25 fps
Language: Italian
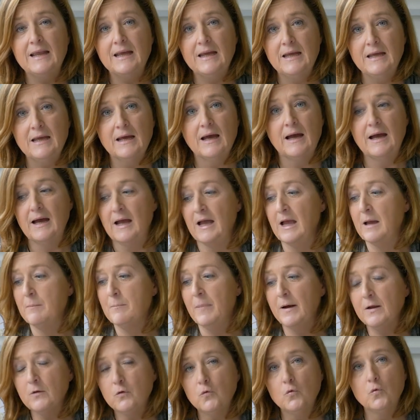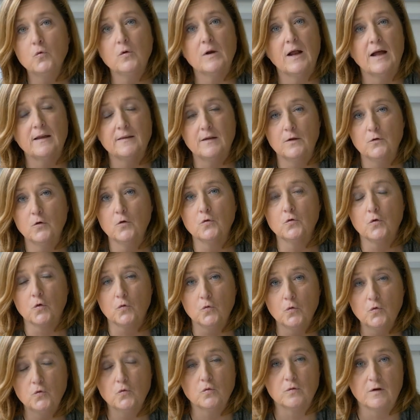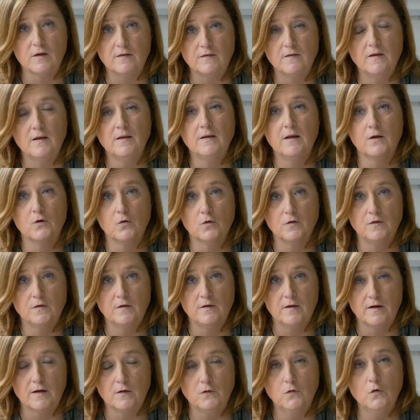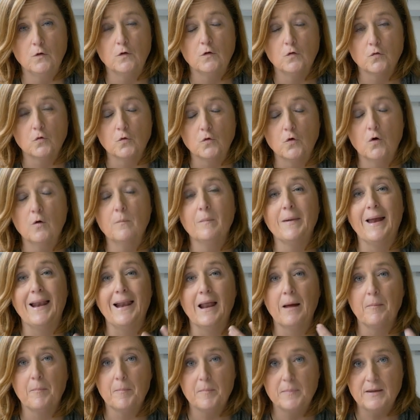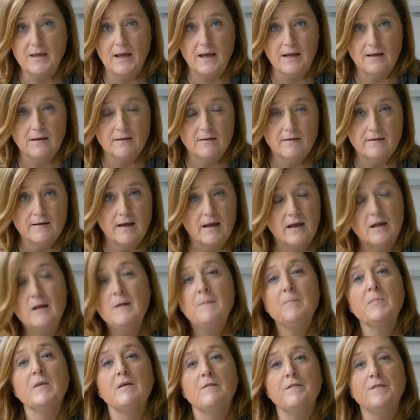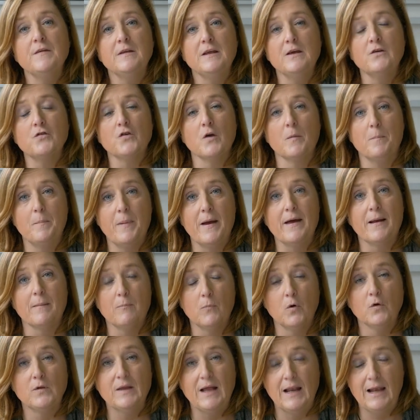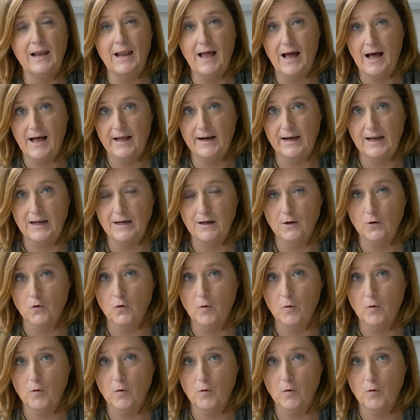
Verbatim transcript: lì eh, Bandura ha dedotto tutta una serie di considerazioni su come l'ambiente finisce per modellare il